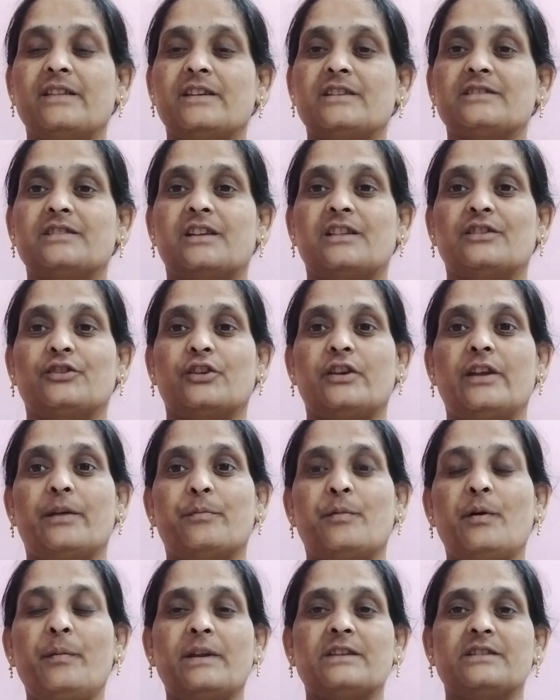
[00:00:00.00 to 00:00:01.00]

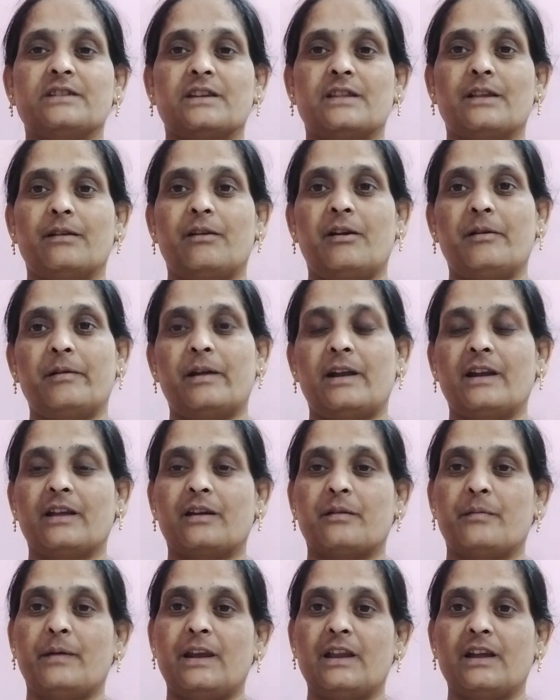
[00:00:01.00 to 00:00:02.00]
ఆదేశాలతోనేమో మరి చంద్రబాబు
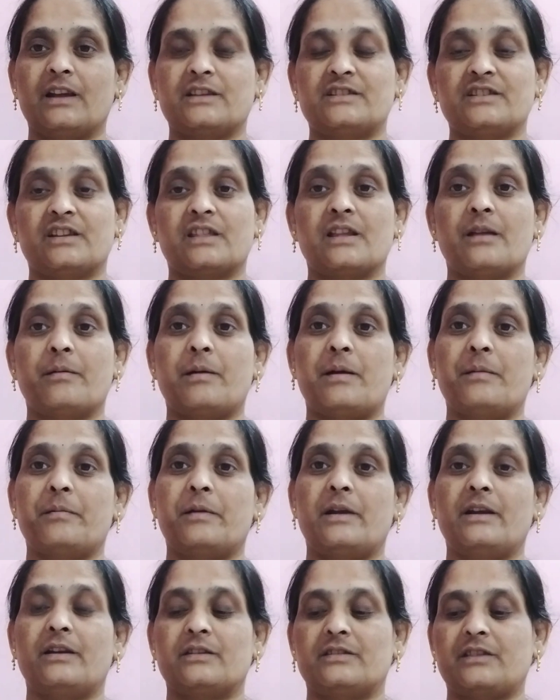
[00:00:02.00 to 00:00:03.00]
నాయుడుకి మళ్ళీ ఇంకా చంద్రబాబు
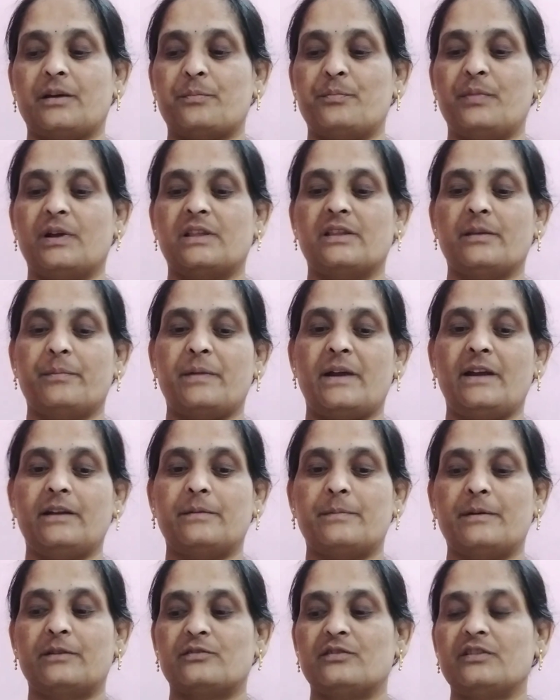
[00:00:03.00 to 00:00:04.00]
నాయుడు తప్పంత
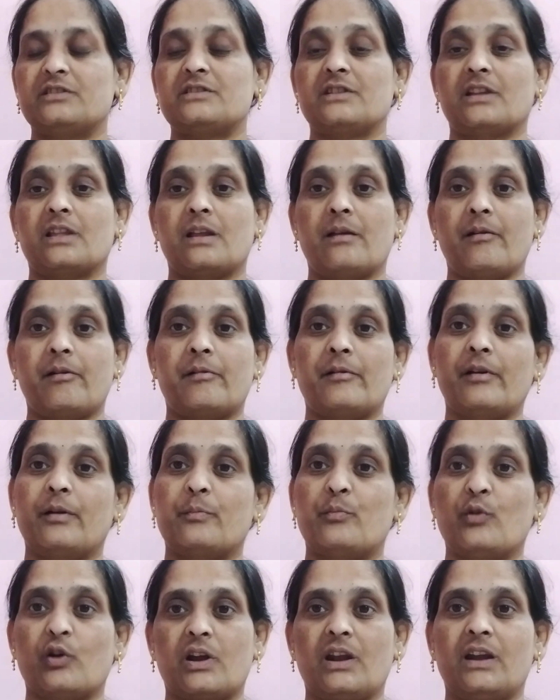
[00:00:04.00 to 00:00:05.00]
బయటపడుతుంది చంద్రబాబు
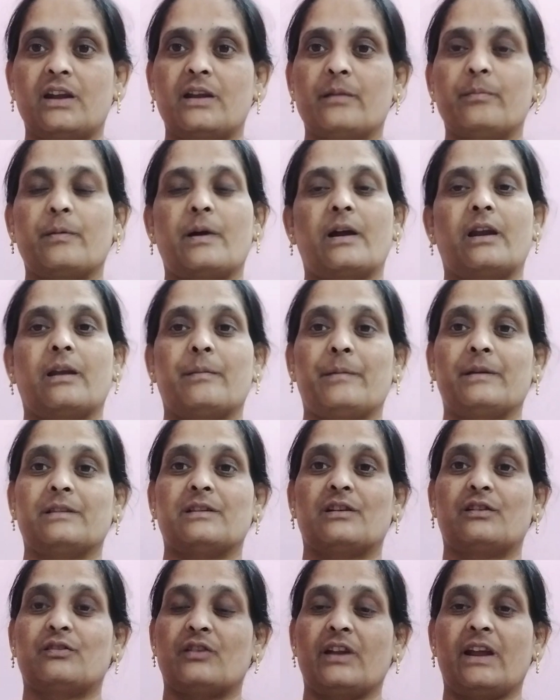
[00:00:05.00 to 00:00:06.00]
నాయుడు బొక్కలన్నీ
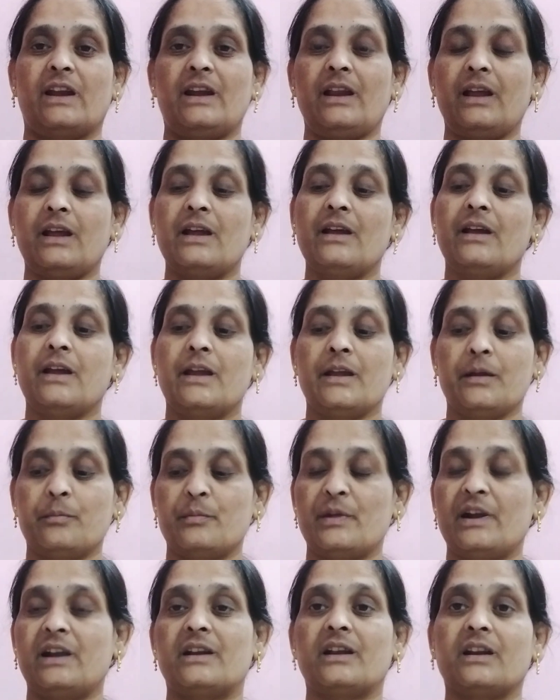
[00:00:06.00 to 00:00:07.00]
పగిలిపోయేటట్టున్నాయని
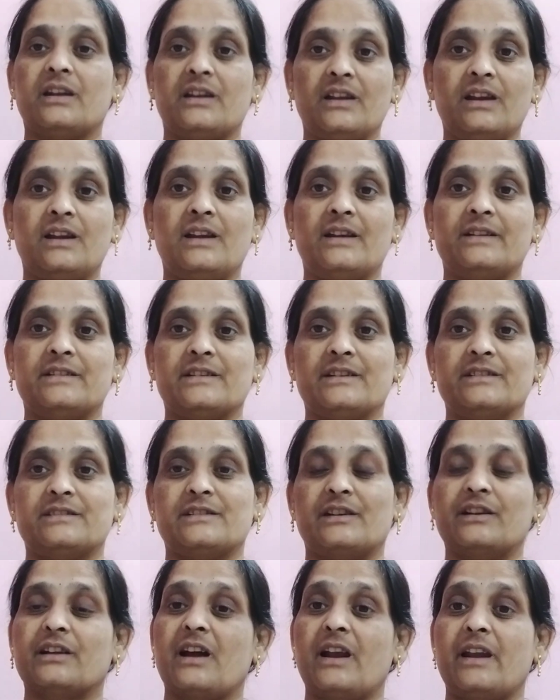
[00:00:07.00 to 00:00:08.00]
ఇమ్మీడియట్గా డిలీట్
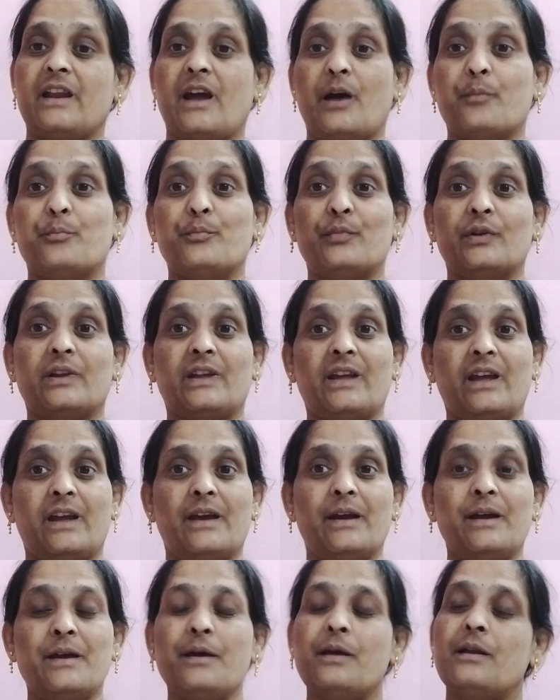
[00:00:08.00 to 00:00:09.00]
చేశాడు కానీ అప్పటికే
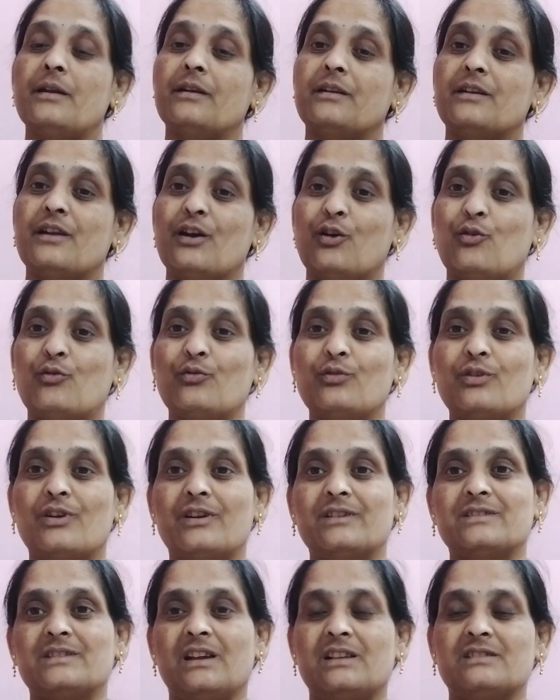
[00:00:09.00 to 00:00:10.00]

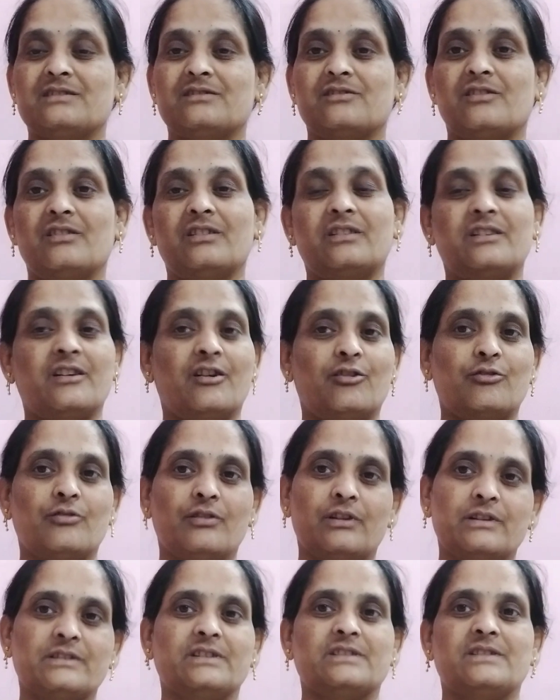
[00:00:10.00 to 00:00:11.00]
డౌన్లోడ్ చేయాల్సిన వాళ్ళు
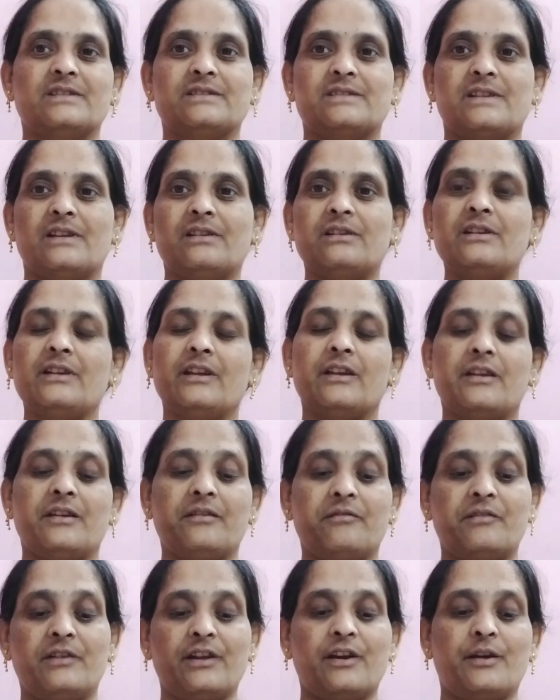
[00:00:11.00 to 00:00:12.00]
డౌన్లోడ్ చేసేసారు ఈ
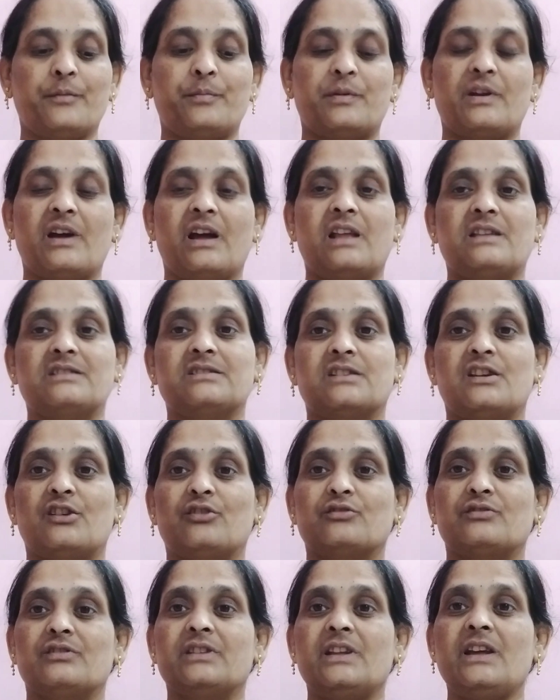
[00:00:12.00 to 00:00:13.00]
వీడియో ఇప్పుడు హల్చల్
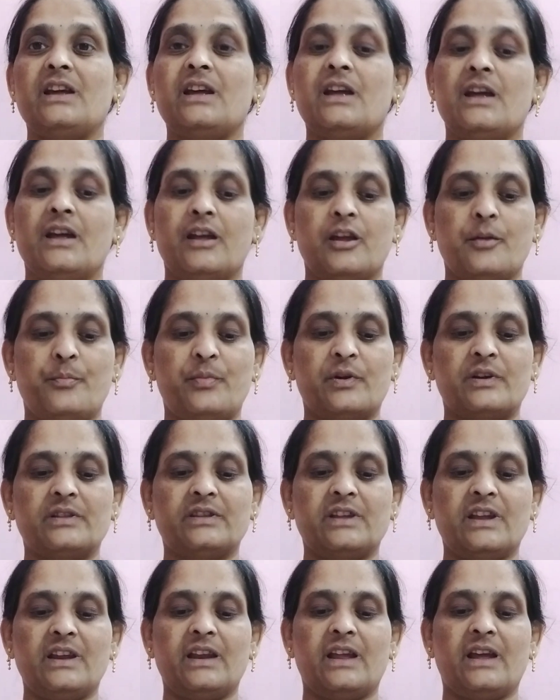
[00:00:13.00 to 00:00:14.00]
అవుతుంది ఇప్పుడు
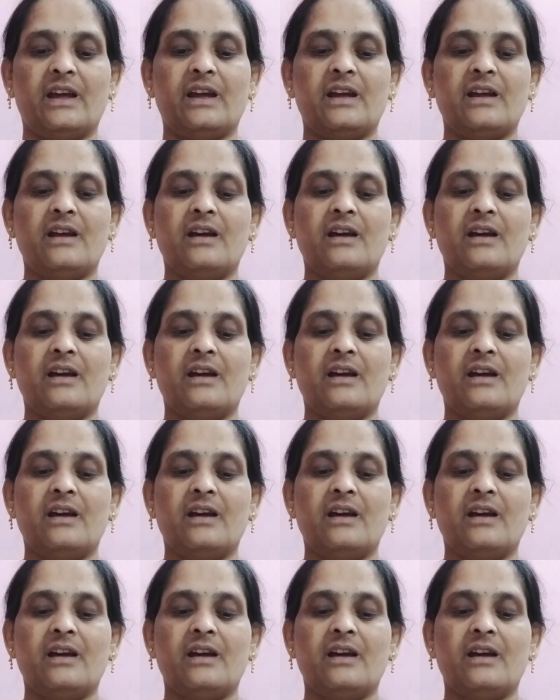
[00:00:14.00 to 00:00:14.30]
దీన్ని